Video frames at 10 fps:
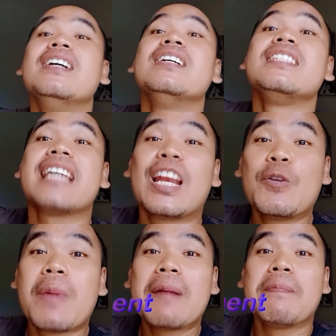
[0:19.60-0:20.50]
Jangan
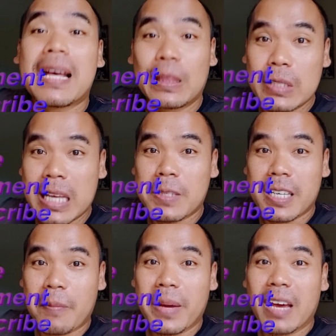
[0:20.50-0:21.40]
lupa bantu
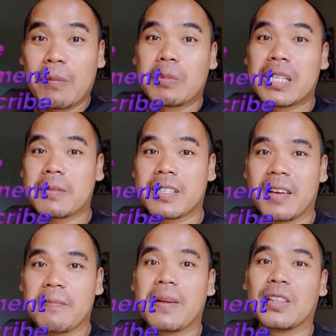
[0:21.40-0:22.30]
subscribe bagi yang belum
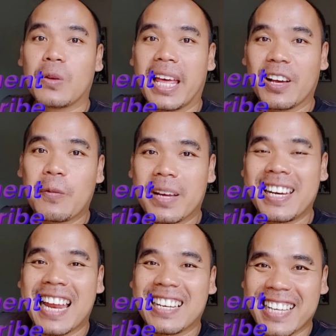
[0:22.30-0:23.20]
subscribe, bantu like, komen,
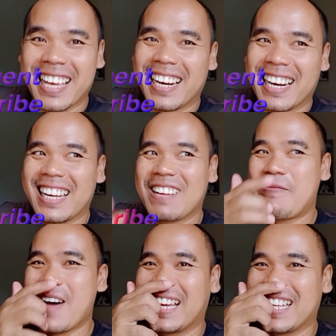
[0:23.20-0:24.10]
dan share
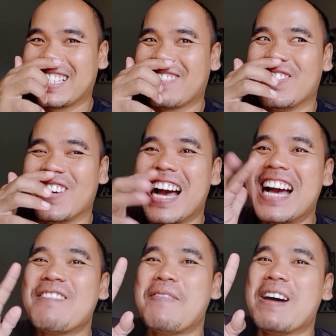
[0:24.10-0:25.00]
bagi semua
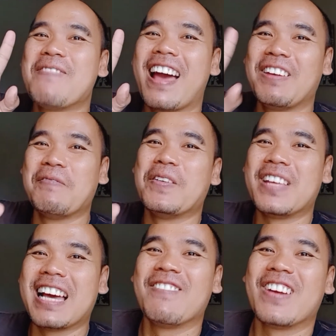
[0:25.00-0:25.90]
bapak ibu
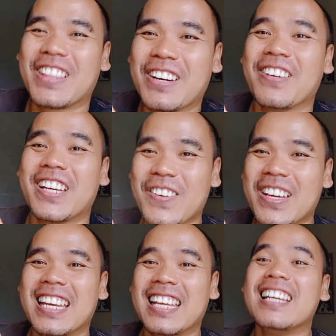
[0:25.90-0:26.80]
yang menonton video
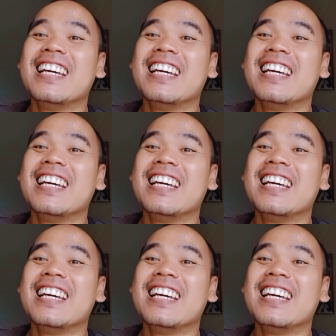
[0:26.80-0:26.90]
ini.